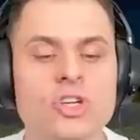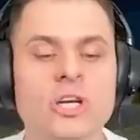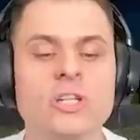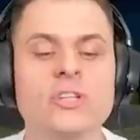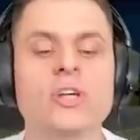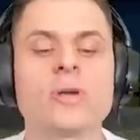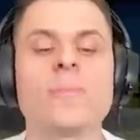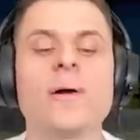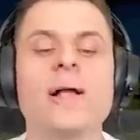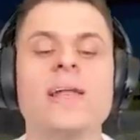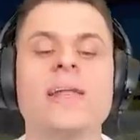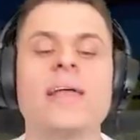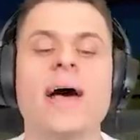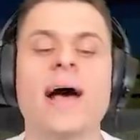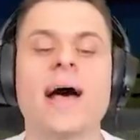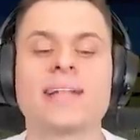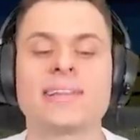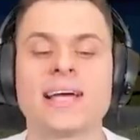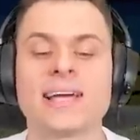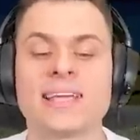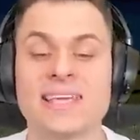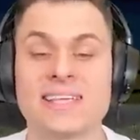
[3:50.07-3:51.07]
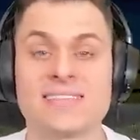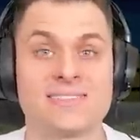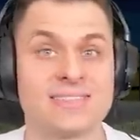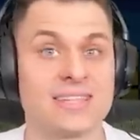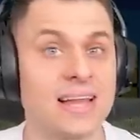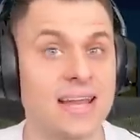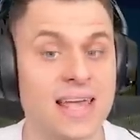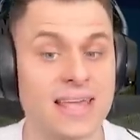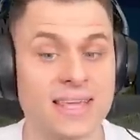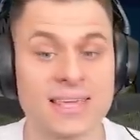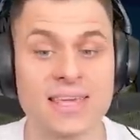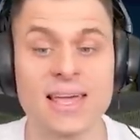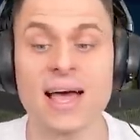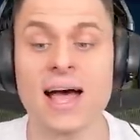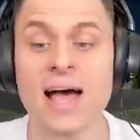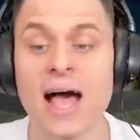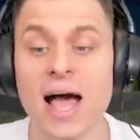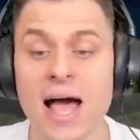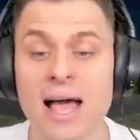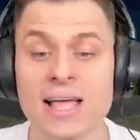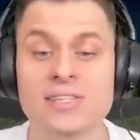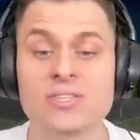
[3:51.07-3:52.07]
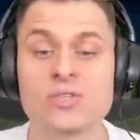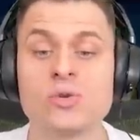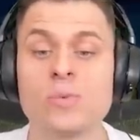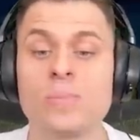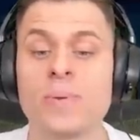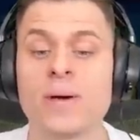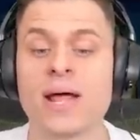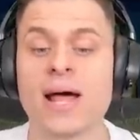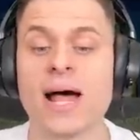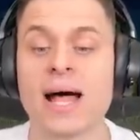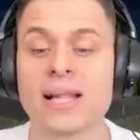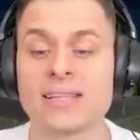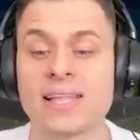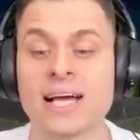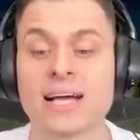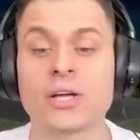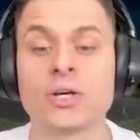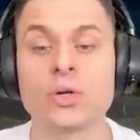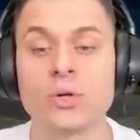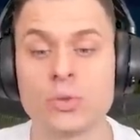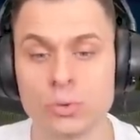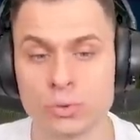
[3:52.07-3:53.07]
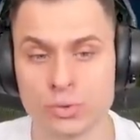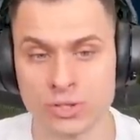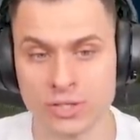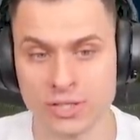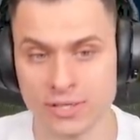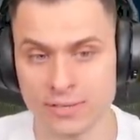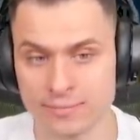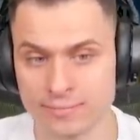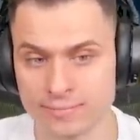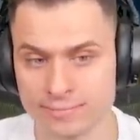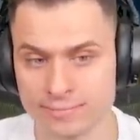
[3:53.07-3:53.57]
Czyli normalny atak jest daleki, a super atak krótki.